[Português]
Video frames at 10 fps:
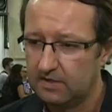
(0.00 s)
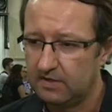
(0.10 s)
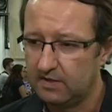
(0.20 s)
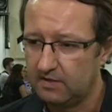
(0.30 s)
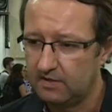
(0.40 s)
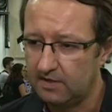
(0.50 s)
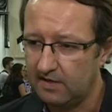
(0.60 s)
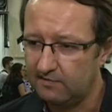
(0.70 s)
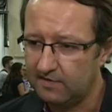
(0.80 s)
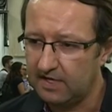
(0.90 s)
E que
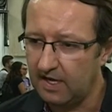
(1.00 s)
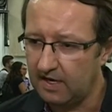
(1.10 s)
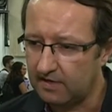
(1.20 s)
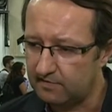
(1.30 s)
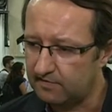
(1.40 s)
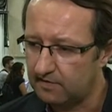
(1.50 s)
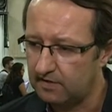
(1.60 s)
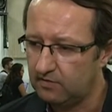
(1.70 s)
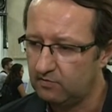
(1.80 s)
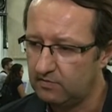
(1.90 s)
revela,
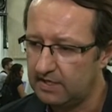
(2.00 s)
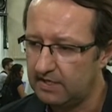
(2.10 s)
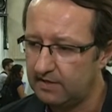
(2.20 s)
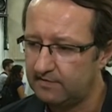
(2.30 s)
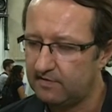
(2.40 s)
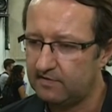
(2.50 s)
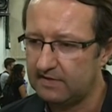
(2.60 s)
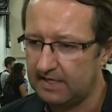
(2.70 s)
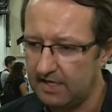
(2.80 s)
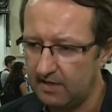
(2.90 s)
assim, uma
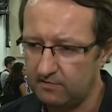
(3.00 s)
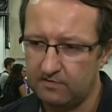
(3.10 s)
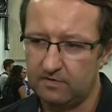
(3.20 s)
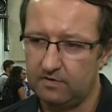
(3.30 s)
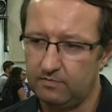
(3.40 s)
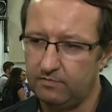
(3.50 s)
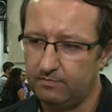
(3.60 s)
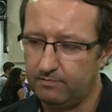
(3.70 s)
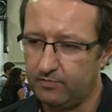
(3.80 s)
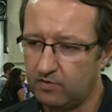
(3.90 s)
necessidade,
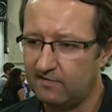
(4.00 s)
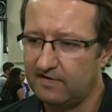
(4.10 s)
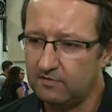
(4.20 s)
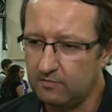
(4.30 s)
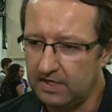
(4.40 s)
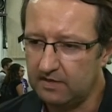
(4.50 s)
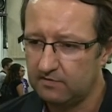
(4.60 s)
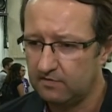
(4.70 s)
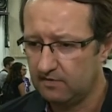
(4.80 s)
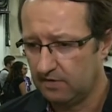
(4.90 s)

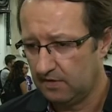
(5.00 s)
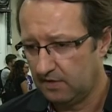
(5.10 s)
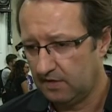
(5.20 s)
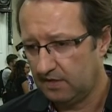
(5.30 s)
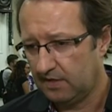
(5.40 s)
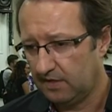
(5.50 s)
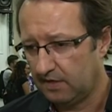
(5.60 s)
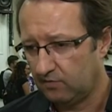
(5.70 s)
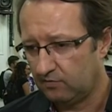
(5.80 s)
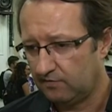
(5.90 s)
provavelmente,
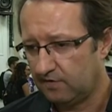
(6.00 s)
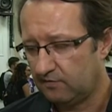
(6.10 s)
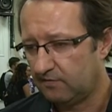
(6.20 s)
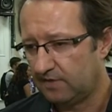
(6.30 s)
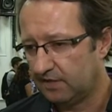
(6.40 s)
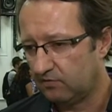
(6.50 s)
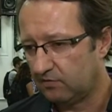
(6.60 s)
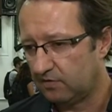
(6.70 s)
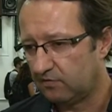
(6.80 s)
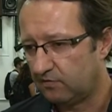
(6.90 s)
é, um sentimento
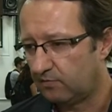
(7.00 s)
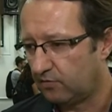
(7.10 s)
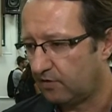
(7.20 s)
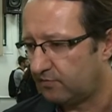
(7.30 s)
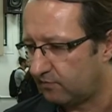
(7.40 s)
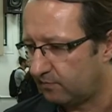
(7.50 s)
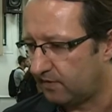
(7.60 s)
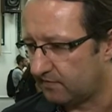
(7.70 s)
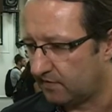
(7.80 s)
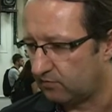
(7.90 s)
que os próprios
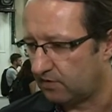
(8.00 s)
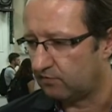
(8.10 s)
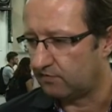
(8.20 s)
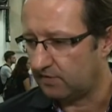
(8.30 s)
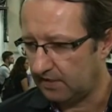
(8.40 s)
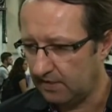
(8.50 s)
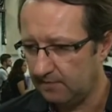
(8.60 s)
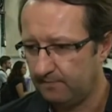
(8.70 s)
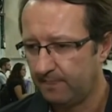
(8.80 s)
pós-graduandos têm